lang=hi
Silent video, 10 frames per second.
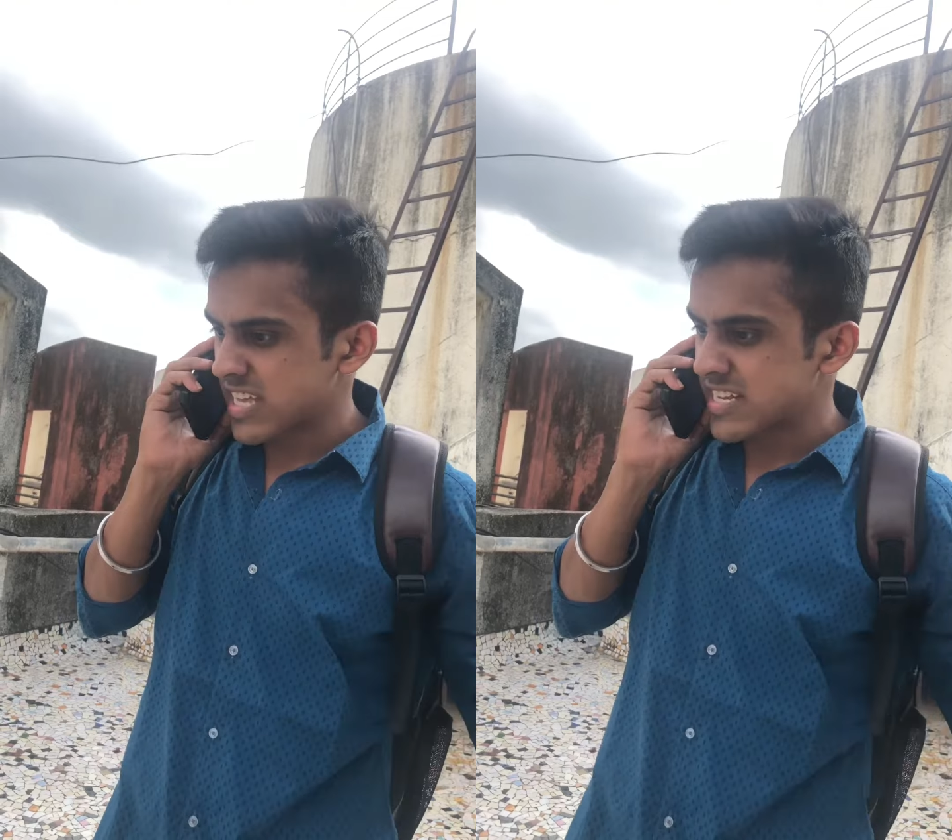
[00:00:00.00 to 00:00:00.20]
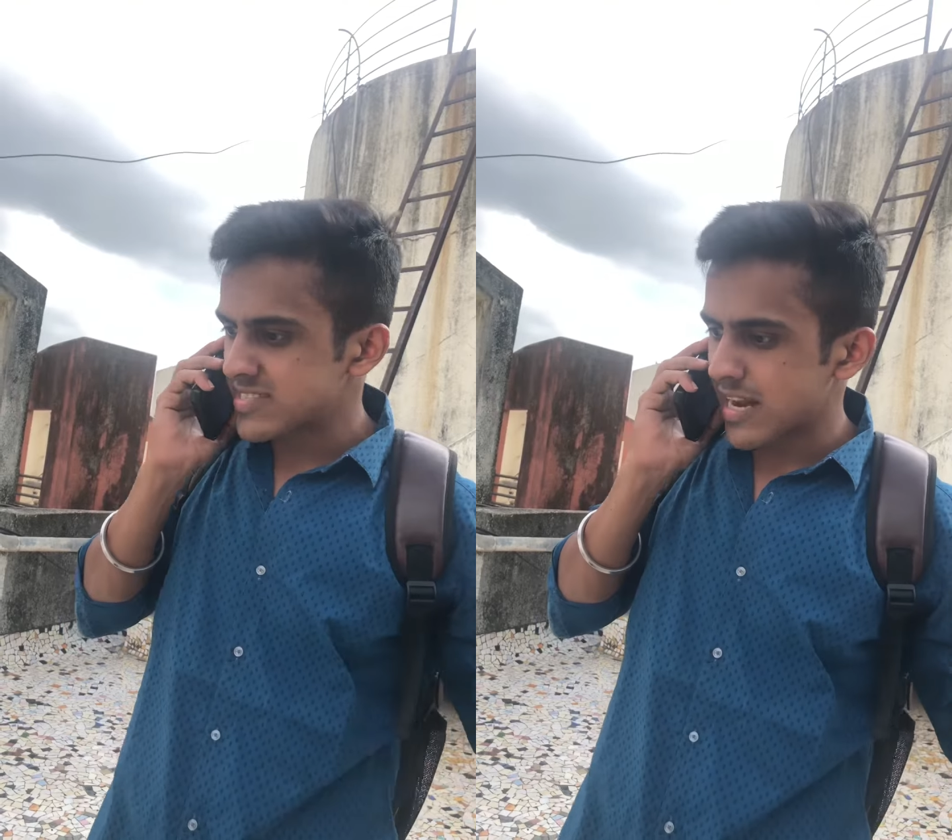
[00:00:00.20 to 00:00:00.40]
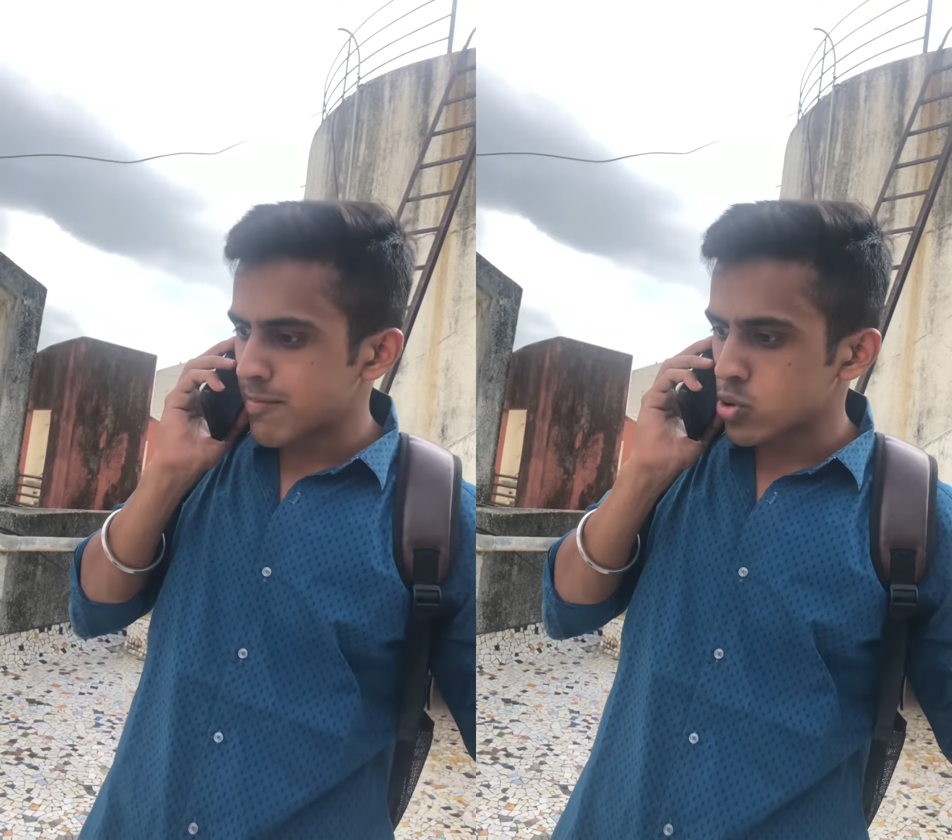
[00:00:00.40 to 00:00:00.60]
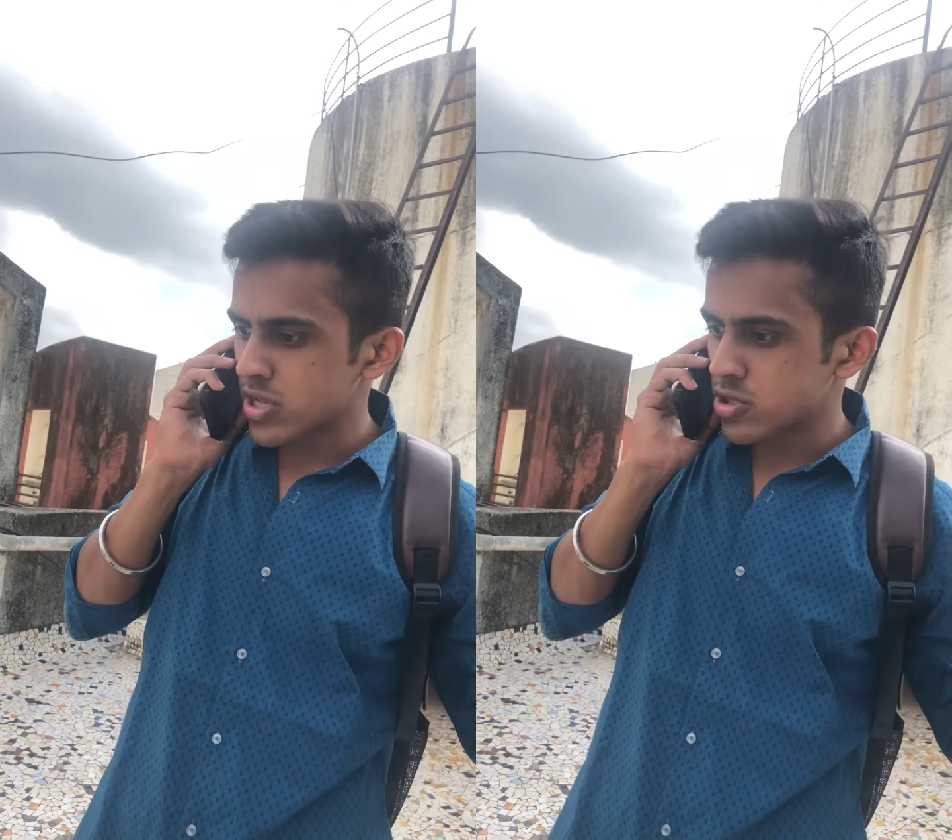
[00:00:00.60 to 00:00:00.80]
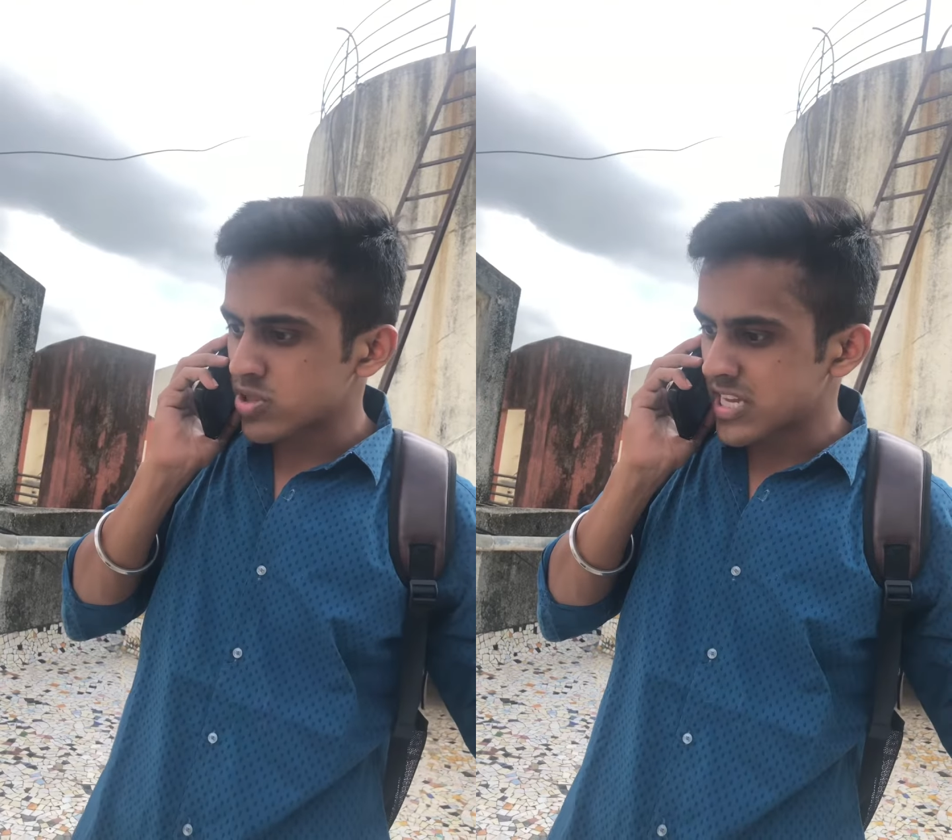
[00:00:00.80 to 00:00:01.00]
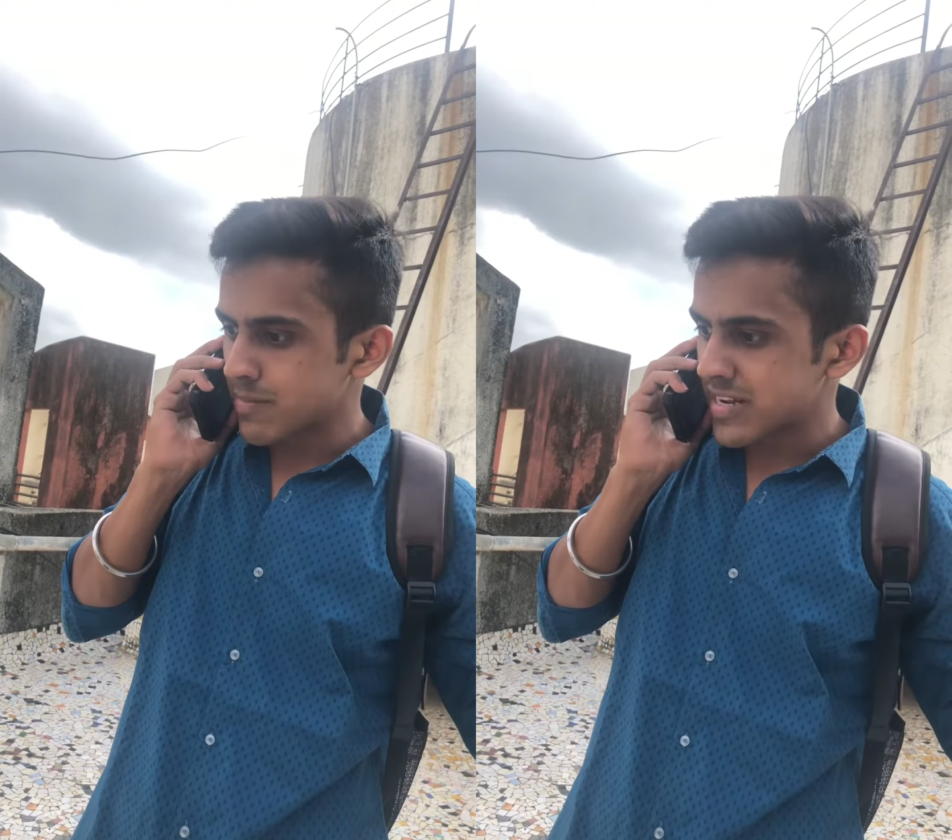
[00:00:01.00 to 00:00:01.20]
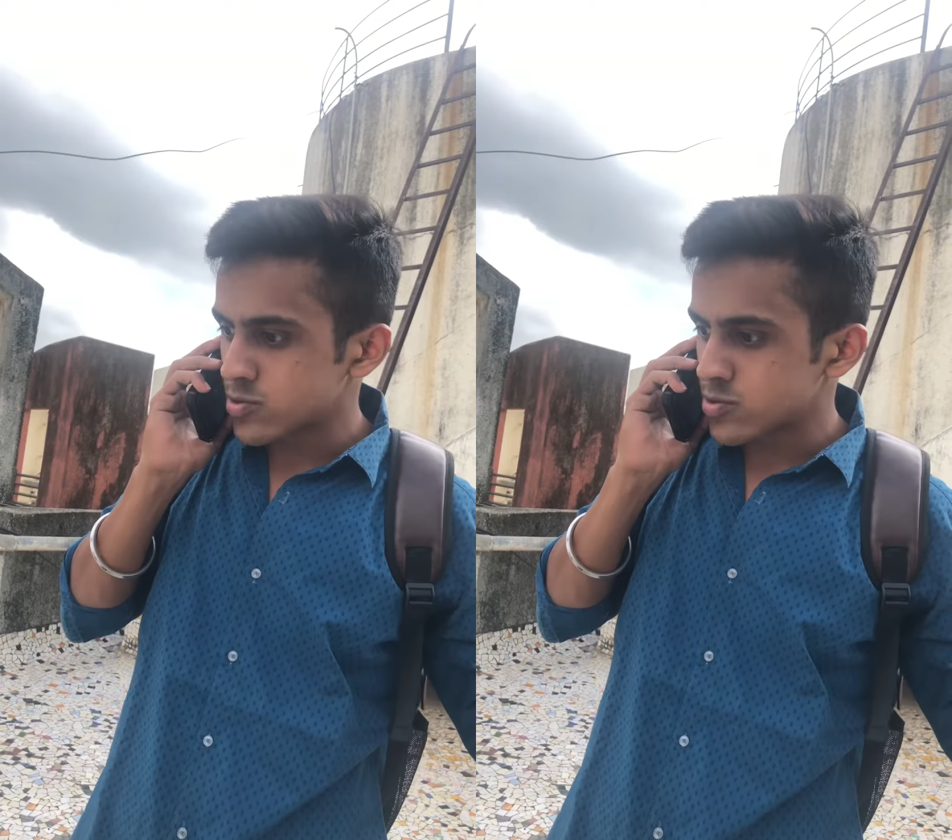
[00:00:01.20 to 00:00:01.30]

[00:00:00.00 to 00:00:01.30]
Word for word: तीन साल में तो जो तीन बार